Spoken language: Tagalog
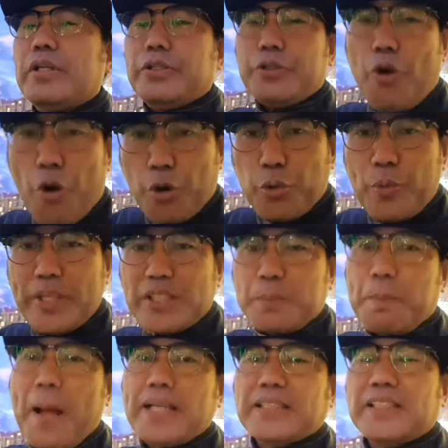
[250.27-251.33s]
always
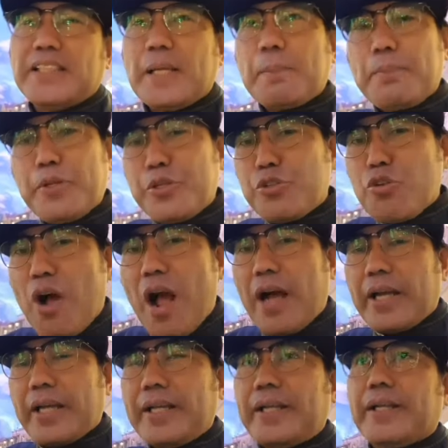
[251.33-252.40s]
positive. Yun yung
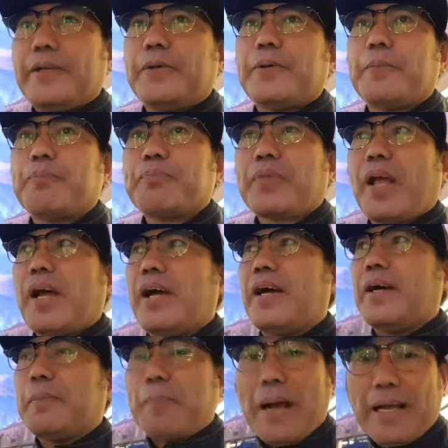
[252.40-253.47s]
aking ano,
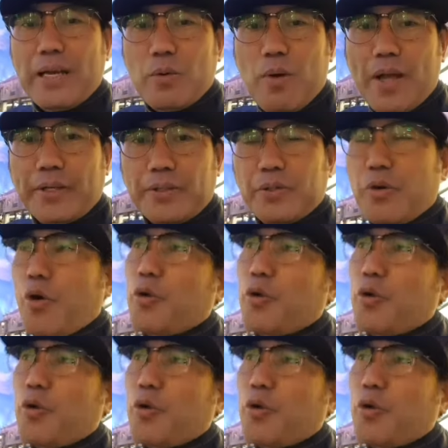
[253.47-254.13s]
uh, pangalawa. No?